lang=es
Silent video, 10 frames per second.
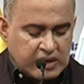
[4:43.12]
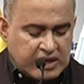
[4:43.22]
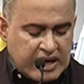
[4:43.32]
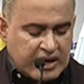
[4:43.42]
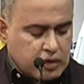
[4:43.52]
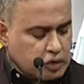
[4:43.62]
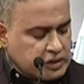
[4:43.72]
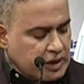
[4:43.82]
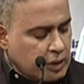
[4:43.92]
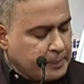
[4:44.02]
que han
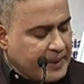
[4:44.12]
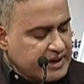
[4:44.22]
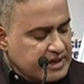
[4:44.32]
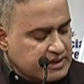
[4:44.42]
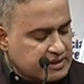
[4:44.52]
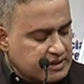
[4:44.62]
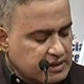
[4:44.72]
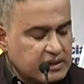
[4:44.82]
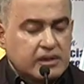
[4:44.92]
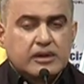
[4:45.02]
costado al país,
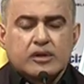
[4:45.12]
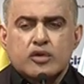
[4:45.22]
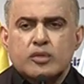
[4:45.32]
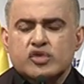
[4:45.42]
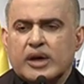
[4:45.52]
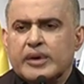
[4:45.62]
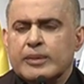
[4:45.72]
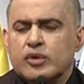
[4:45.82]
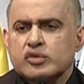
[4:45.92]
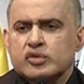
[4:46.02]
como
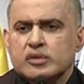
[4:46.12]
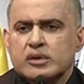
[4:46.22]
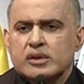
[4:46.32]
sabemos,